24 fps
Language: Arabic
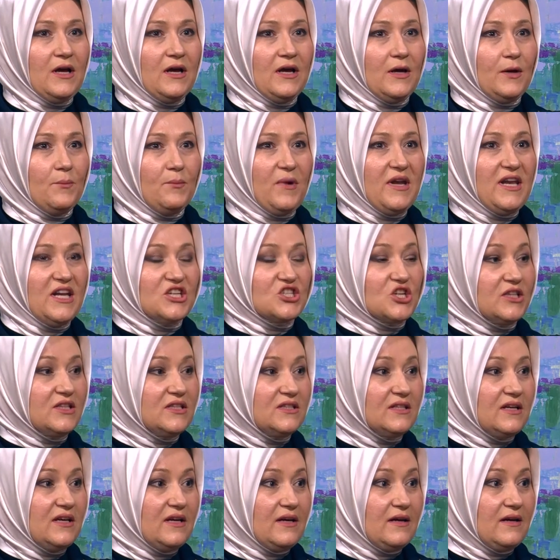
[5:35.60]
آه، بلشت
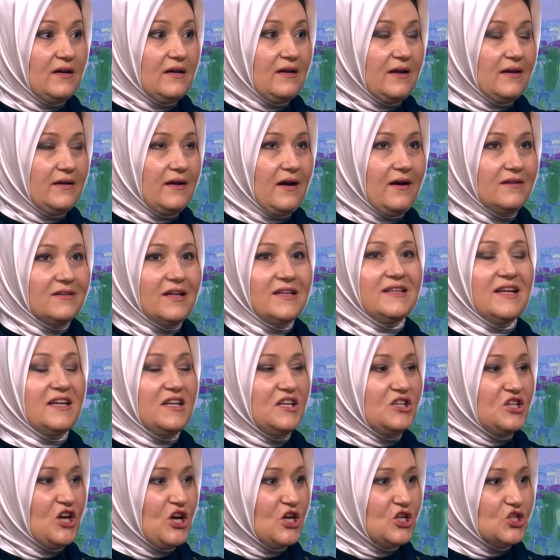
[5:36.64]
آه، يعني اعطتنا
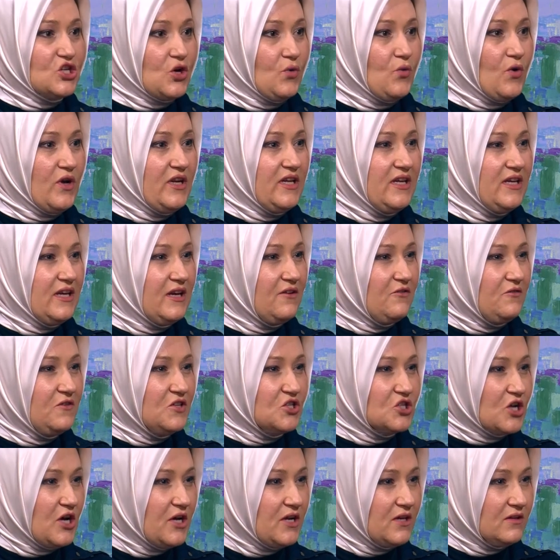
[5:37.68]
نتائج اوليه في
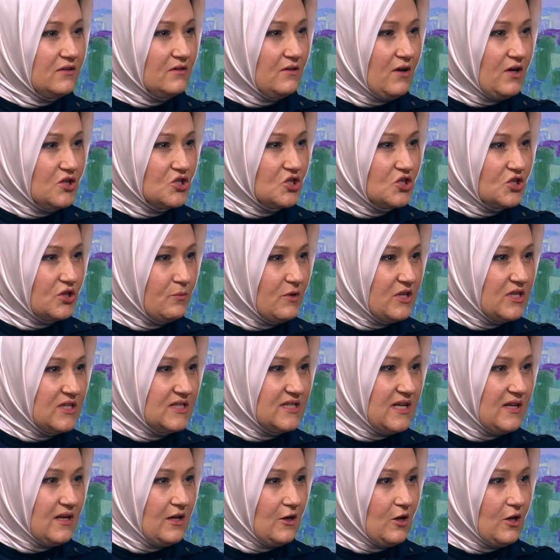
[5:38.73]
شهر 12 من
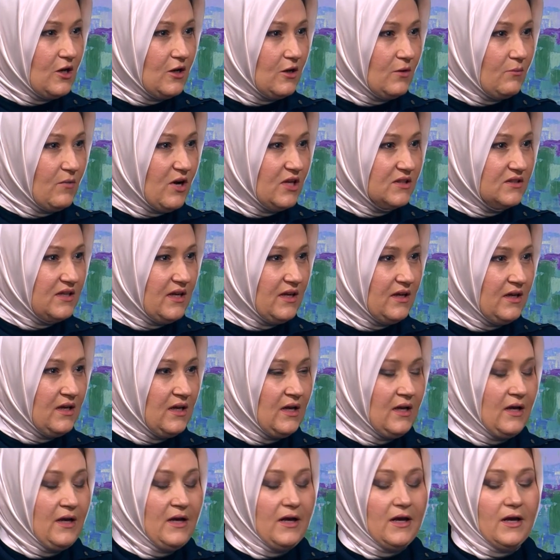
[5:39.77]
السنه الماضيه
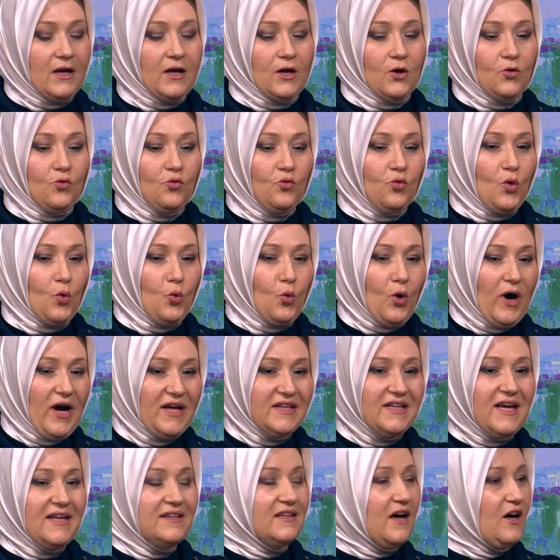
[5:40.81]
آه،
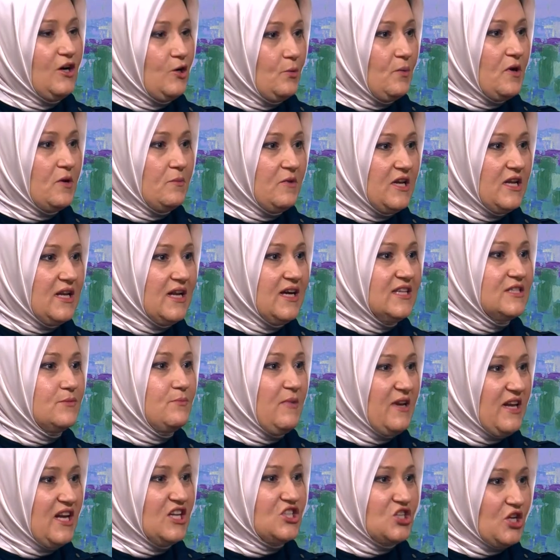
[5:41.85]
واعداد اكبر من الناس
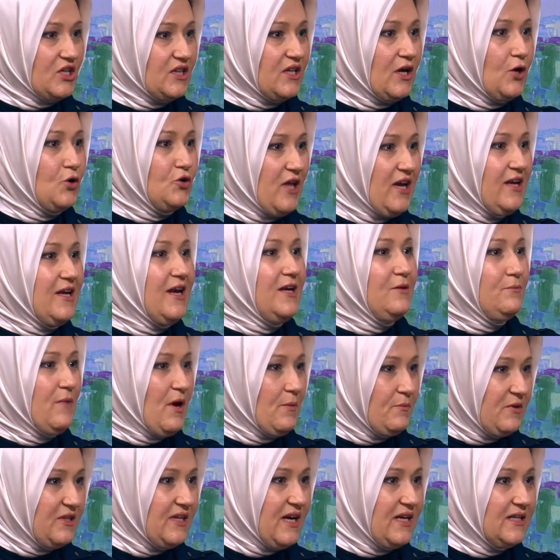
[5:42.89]
بلشت تاخذها يعني مع
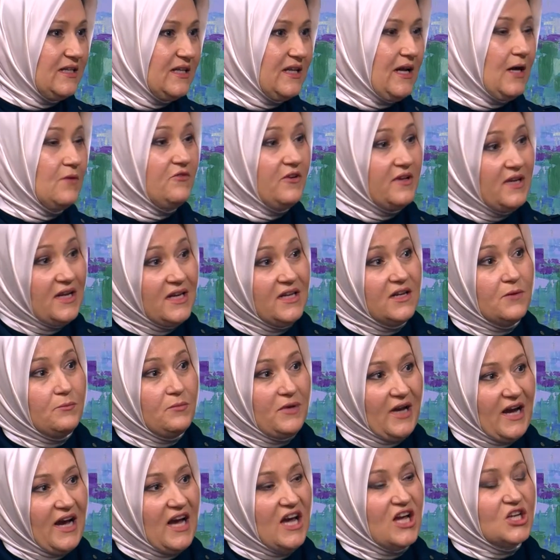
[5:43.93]
بدايه العام فنحن
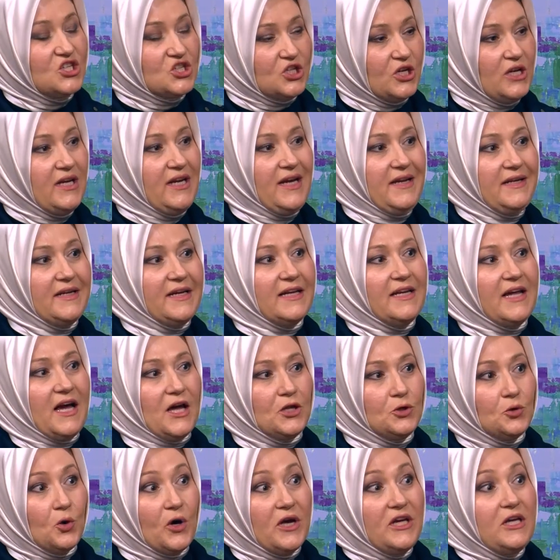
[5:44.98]
بحاجه يعني الى ان
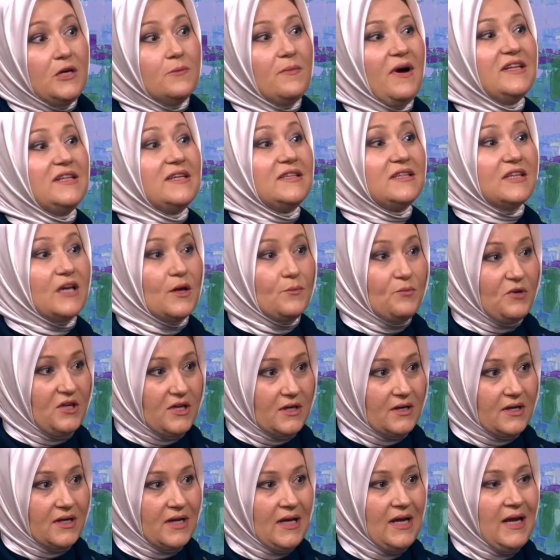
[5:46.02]
نقيم عدد
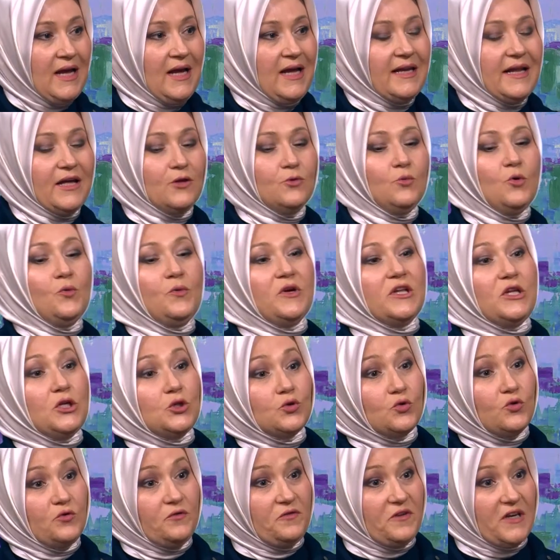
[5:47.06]
كبير لانه ممكن
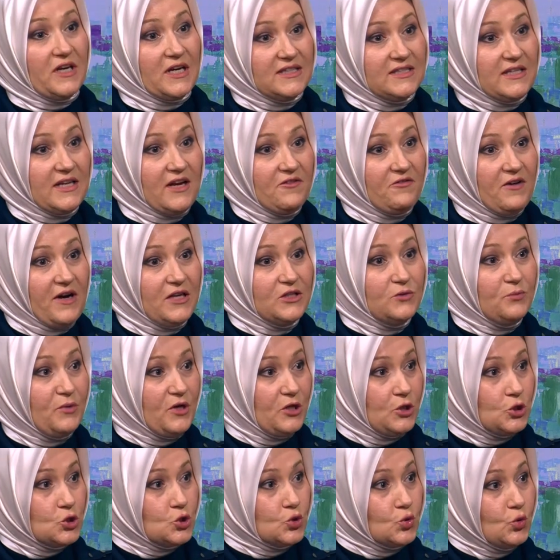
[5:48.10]
تكون في اختلافات بين
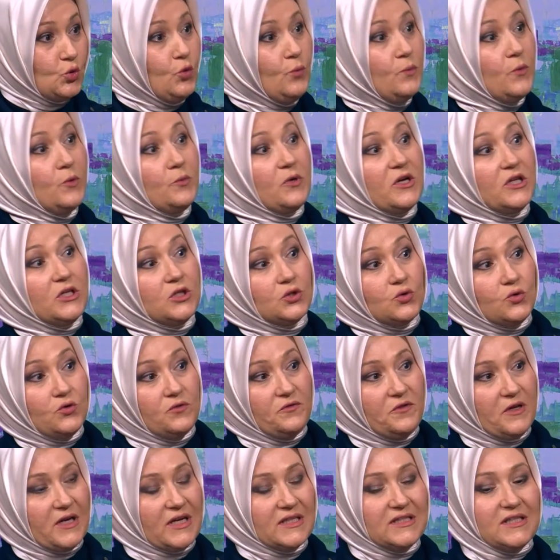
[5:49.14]
الشعوب ممكن تكون
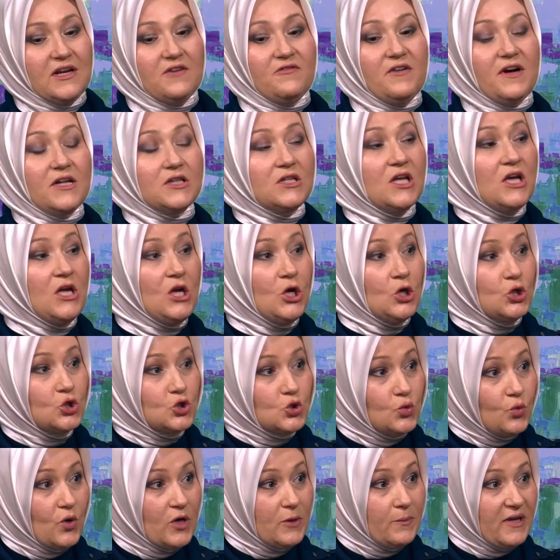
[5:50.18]
في اختلافات
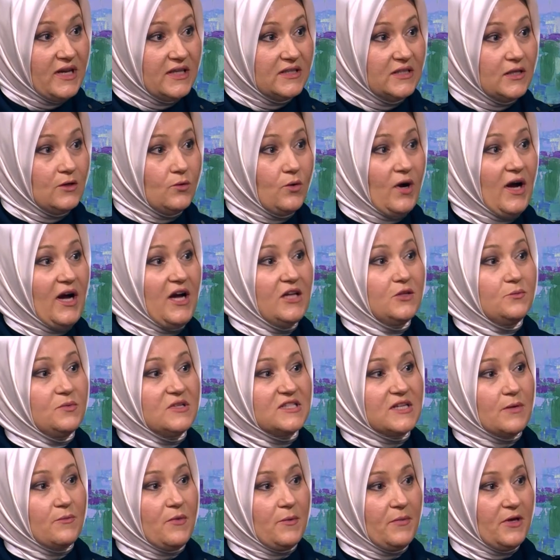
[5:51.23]
جوا البلد الواحد
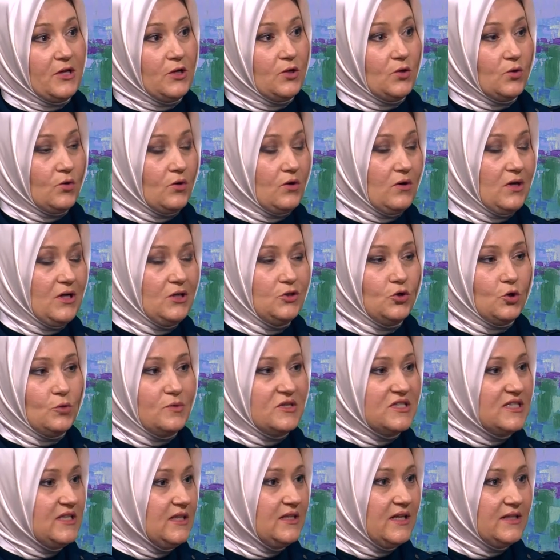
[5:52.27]
بسبب انه عندهم
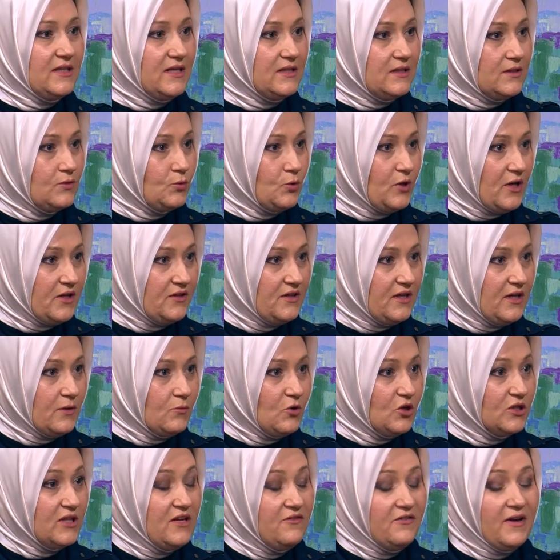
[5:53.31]
استعدادات وراثيه
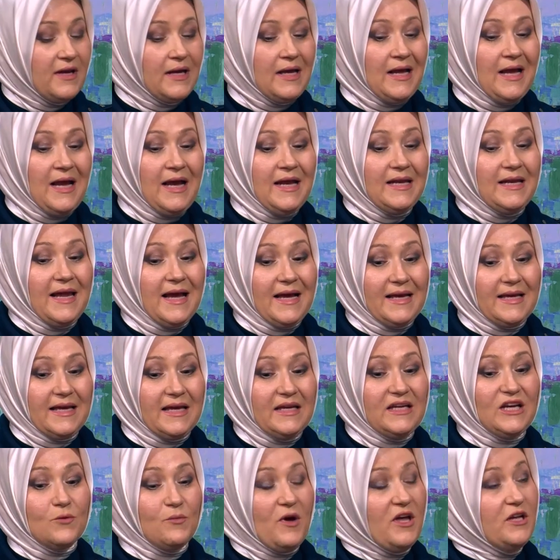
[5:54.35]
مختلفه لكن
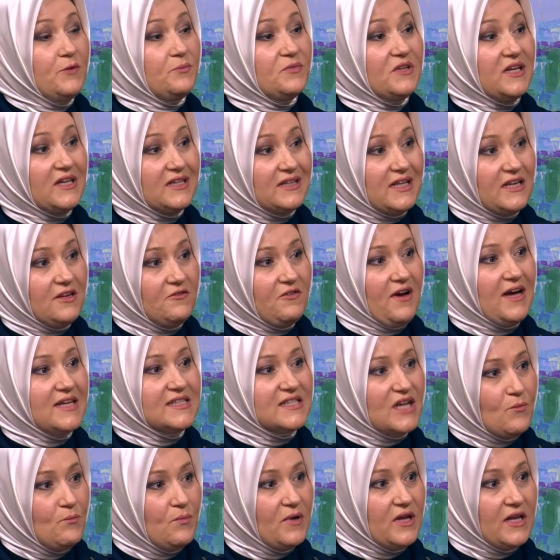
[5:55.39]
كمان بتختلف
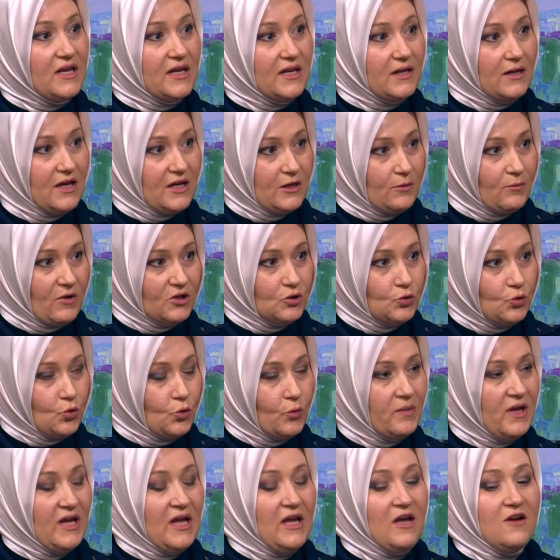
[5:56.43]
حسب المطعوم
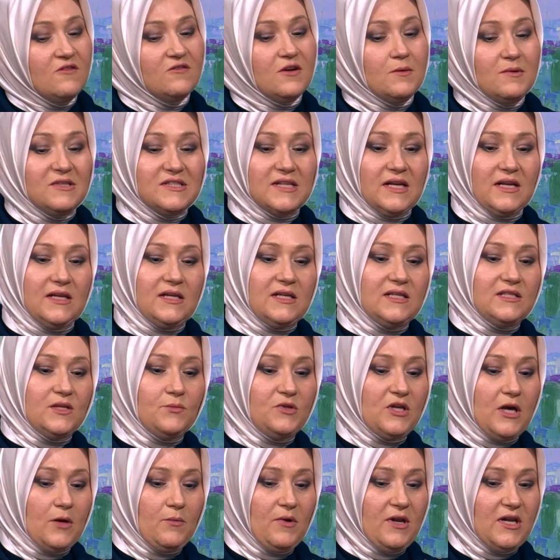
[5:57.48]
فمثلا اذا
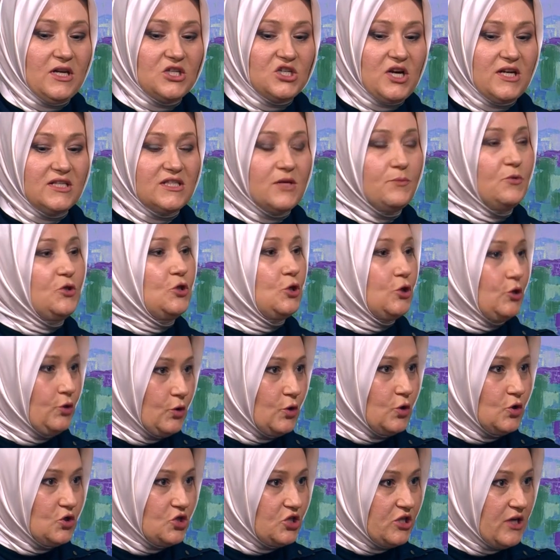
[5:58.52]
بدي ابلش حسب
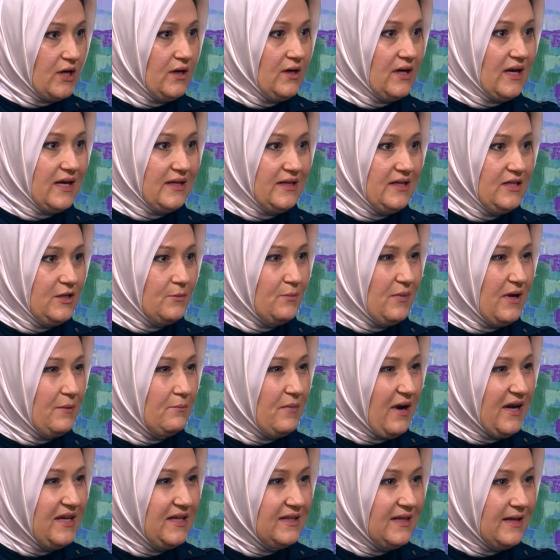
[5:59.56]
التكنولوجيا خليني
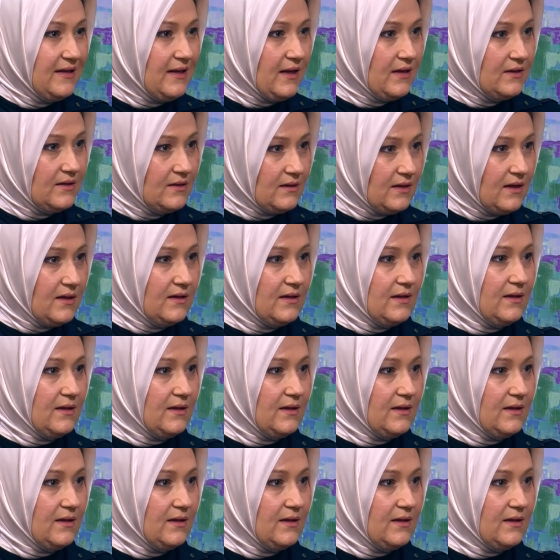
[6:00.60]
بعيدا عن